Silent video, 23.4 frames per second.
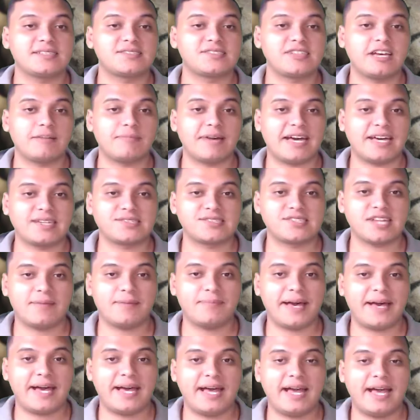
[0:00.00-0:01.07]
7
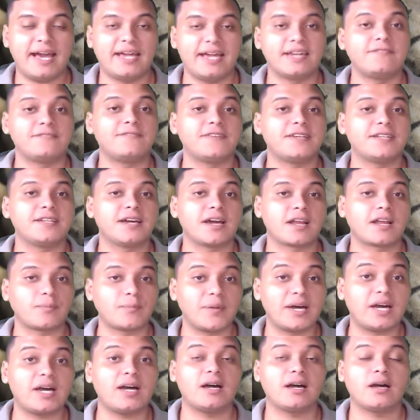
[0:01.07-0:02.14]
7
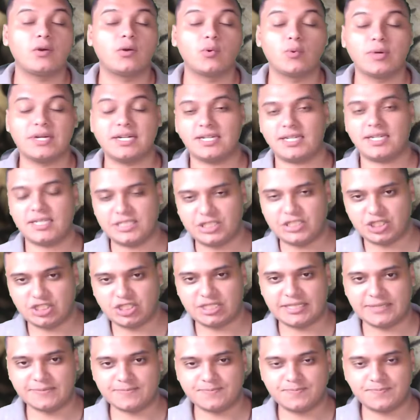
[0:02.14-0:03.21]

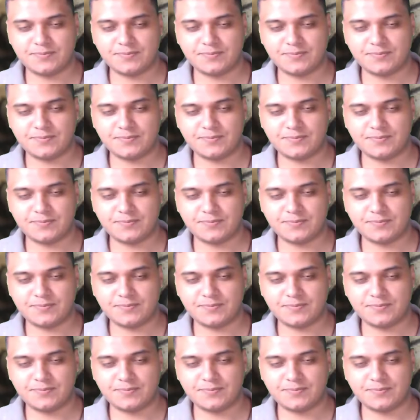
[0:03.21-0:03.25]
2024